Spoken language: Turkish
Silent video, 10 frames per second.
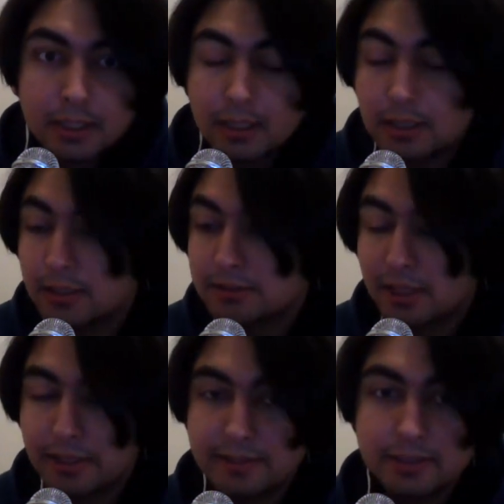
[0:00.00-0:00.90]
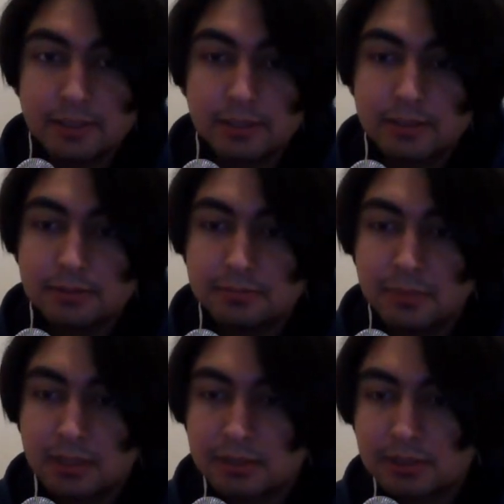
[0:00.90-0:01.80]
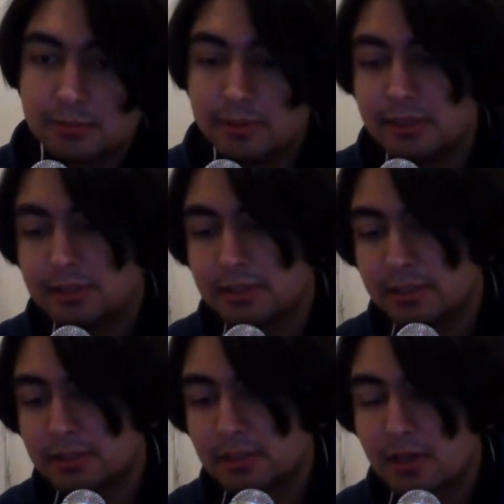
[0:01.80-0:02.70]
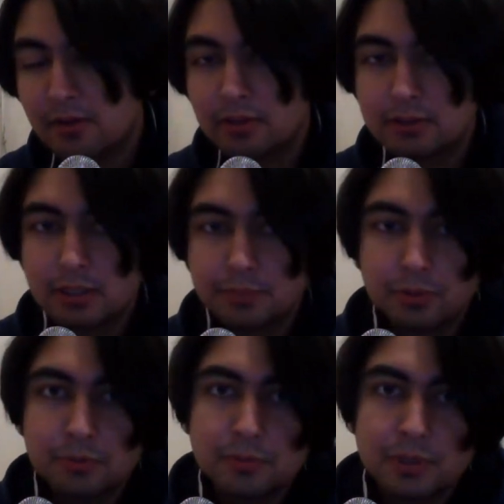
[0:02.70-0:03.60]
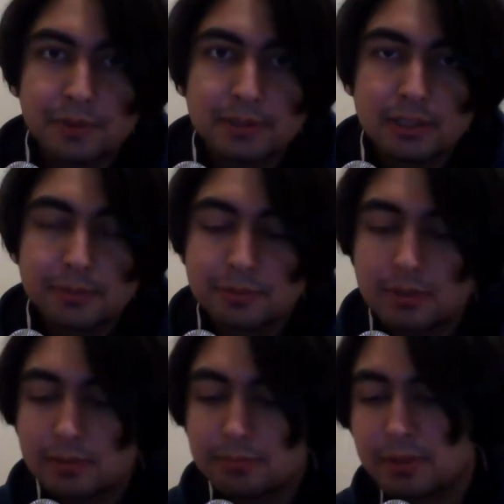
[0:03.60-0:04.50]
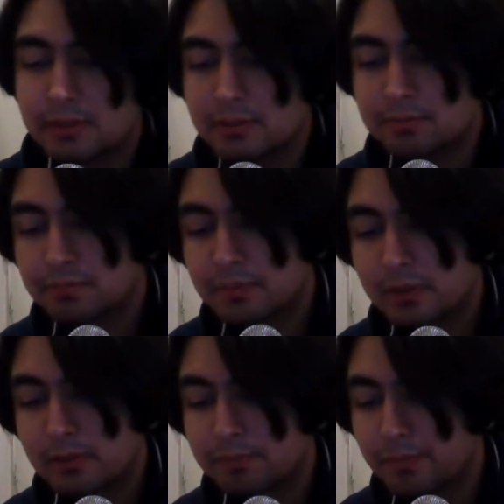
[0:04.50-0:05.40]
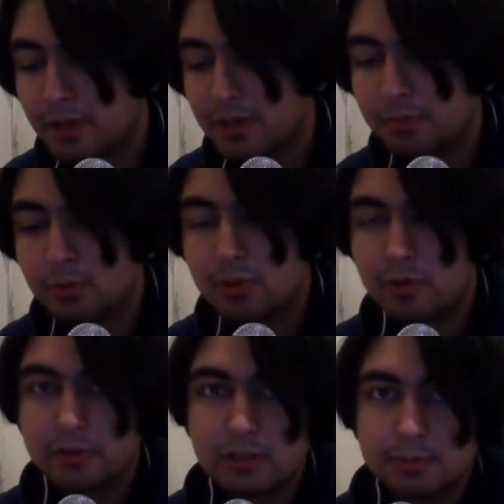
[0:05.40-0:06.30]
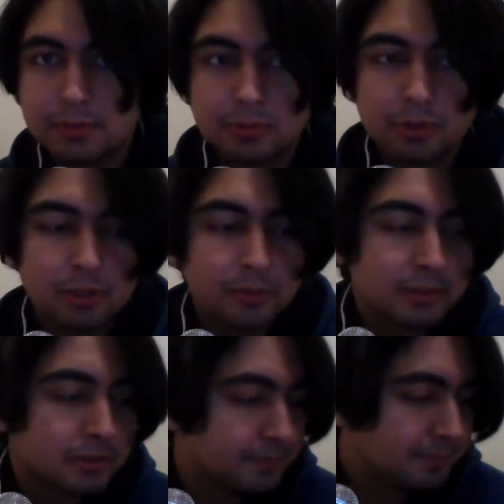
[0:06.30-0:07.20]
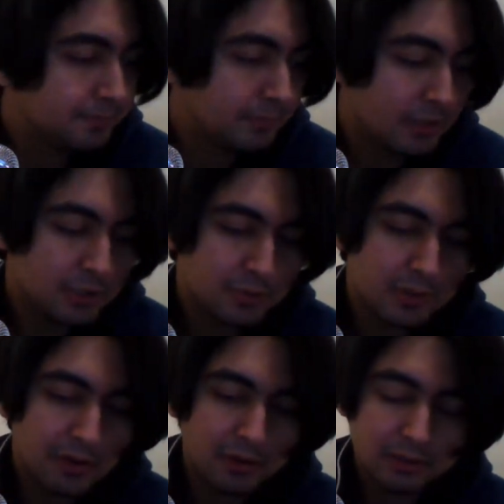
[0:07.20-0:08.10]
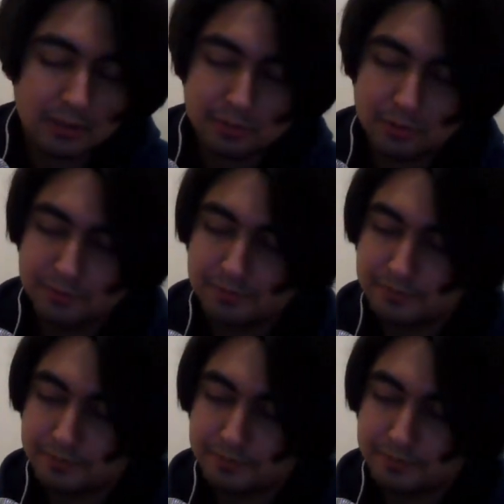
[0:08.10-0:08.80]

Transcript: Ah daha yeni kalktım. Yaklaşık bir iki saattir kahvaltı yapıyorum. Kahvaltı yap yani pek de adam gibi kahvaltı yaptığım söylemez. İlginç bir kahvaltı yapıyorum.